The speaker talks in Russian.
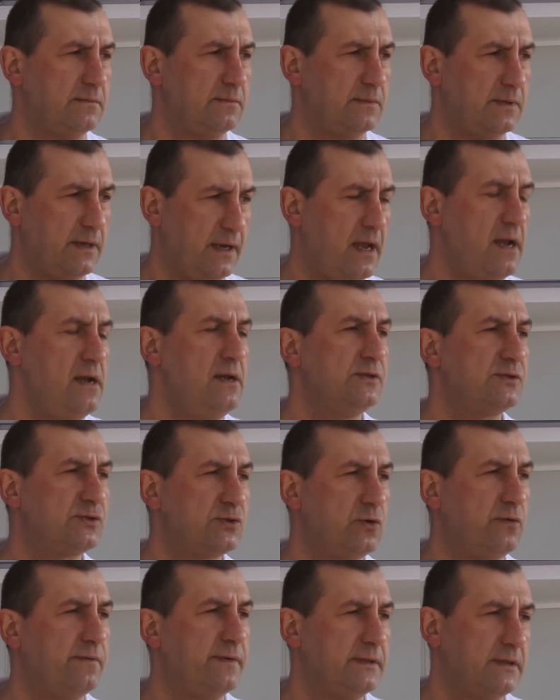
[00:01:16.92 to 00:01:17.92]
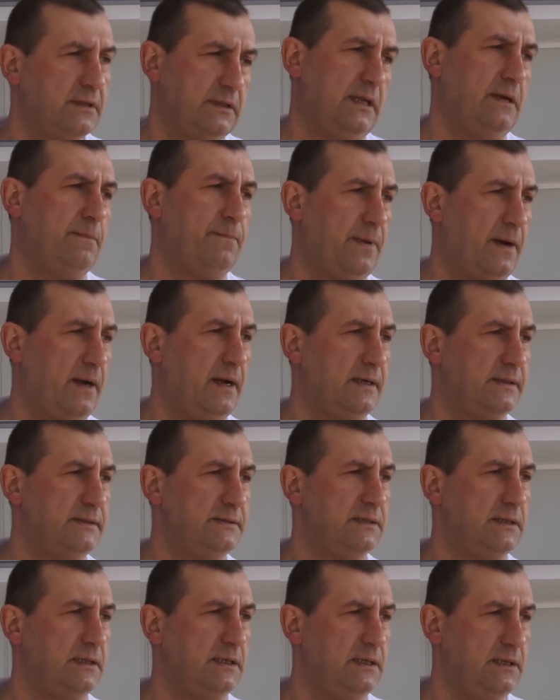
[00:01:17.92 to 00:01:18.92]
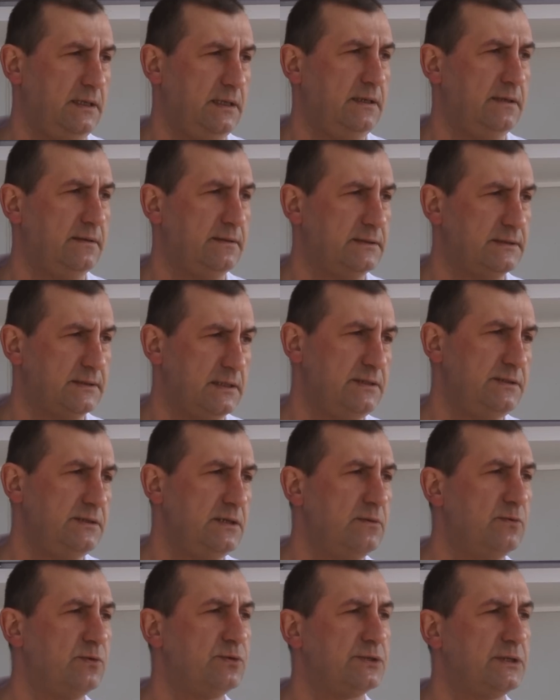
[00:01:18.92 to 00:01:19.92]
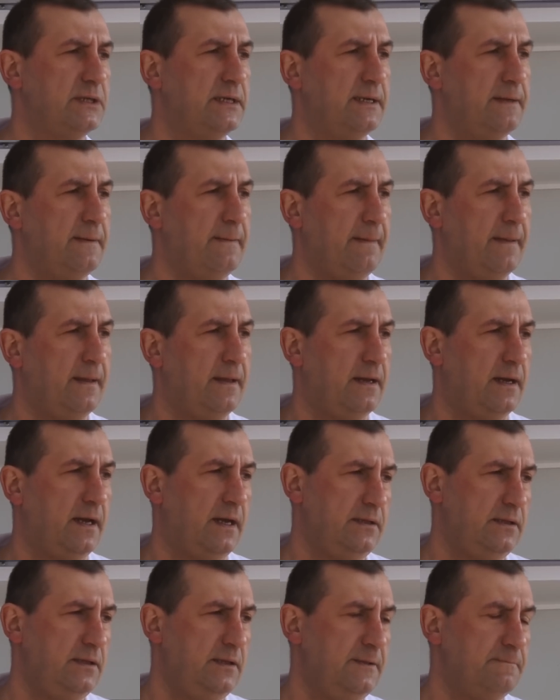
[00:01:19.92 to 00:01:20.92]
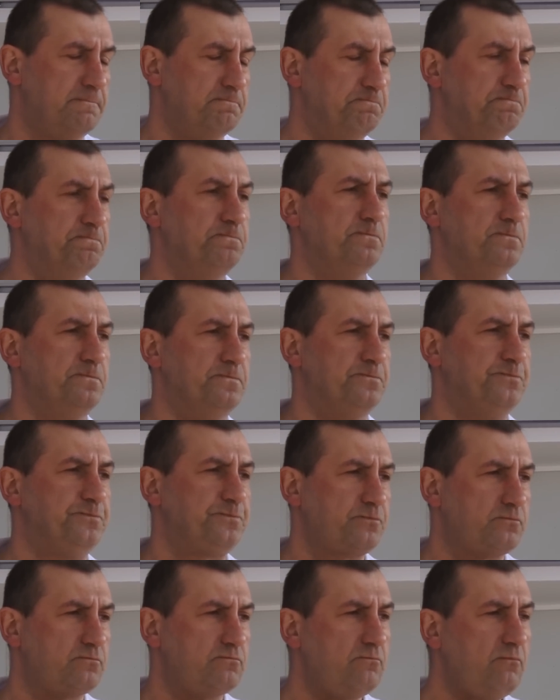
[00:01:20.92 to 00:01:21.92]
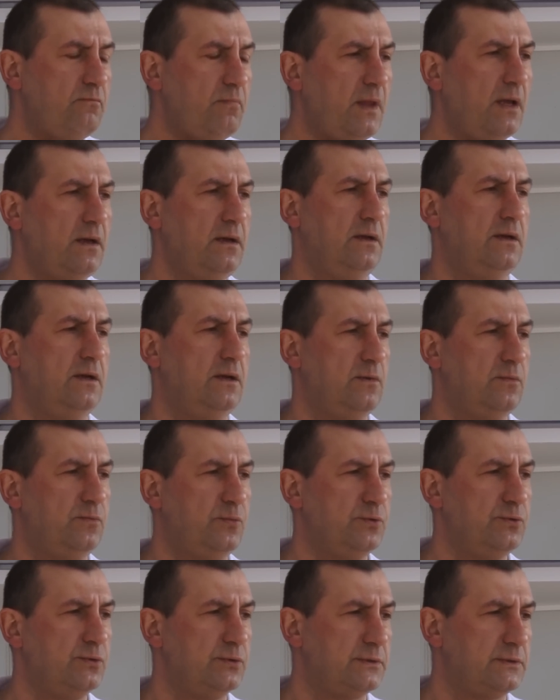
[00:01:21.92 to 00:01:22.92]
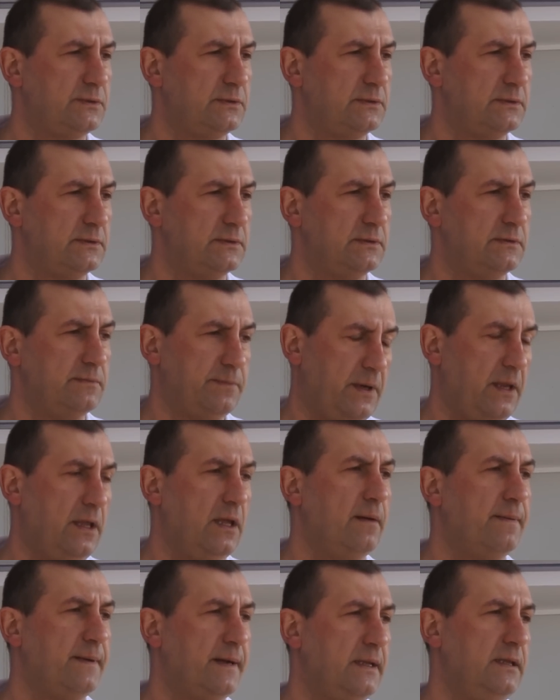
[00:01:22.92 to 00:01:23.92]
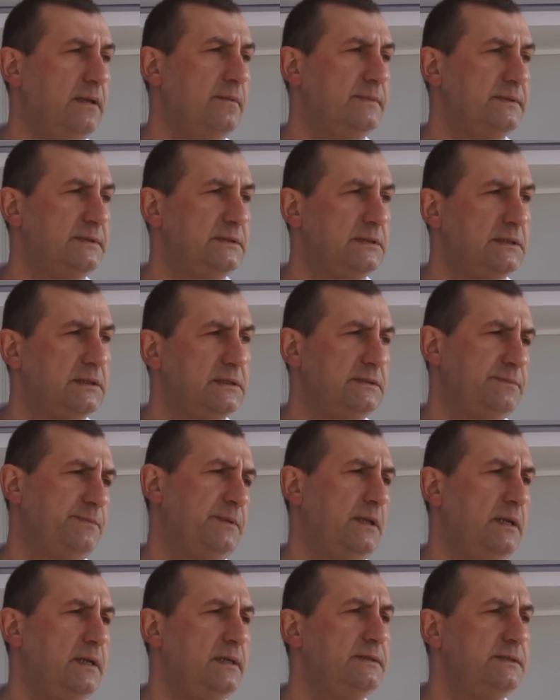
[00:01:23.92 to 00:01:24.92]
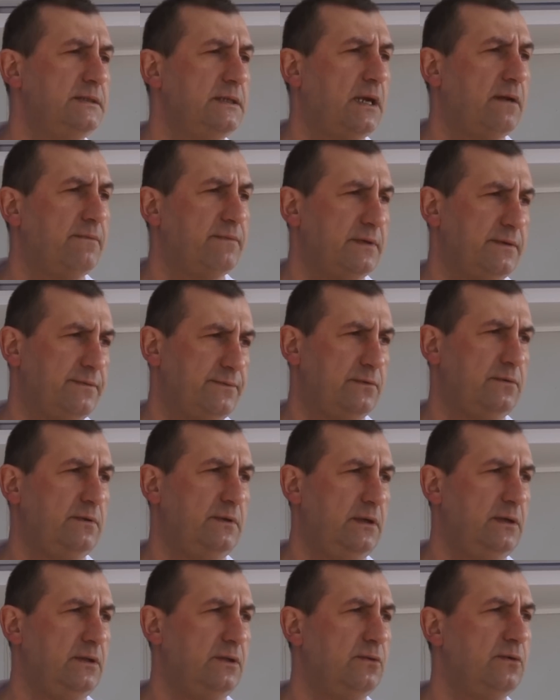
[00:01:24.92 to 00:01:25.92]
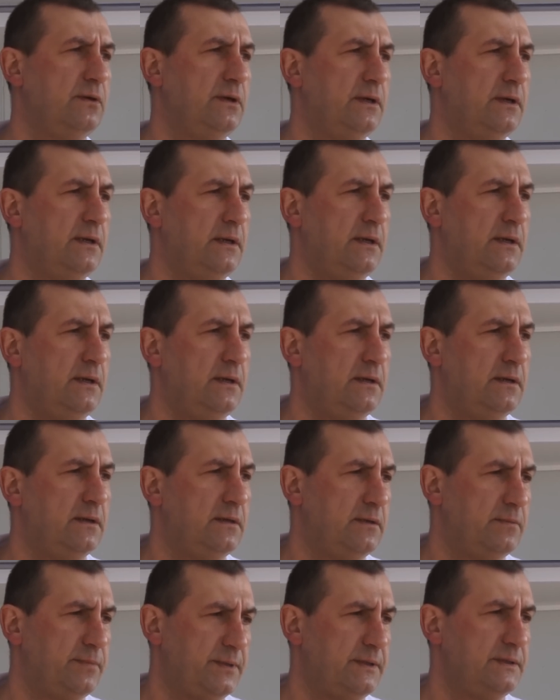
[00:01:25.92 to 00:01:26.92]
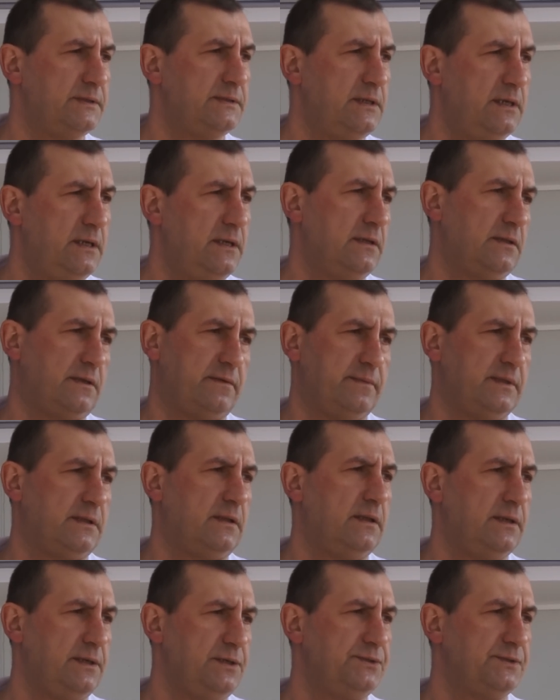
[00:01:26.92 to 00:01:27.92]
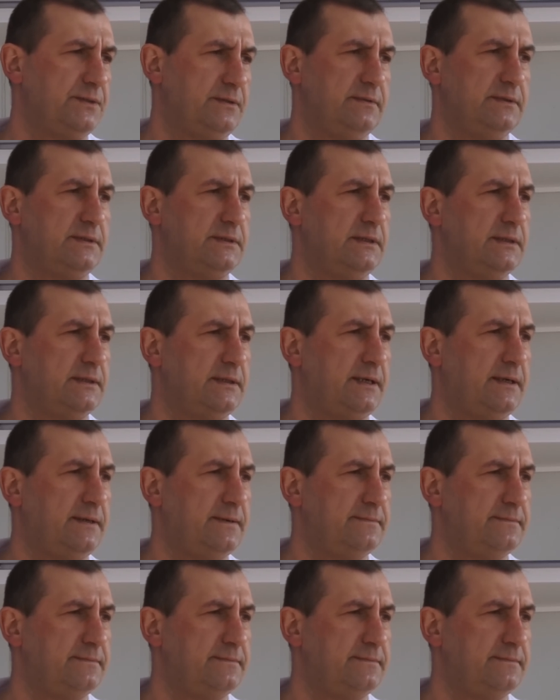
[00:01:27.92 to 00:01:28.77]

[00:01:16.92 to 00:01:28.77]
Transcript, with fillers: реализована на практике. И затем уже они Э, будут э, при необходимости госпитализированы в то или иное э, подразделение травматологического центра.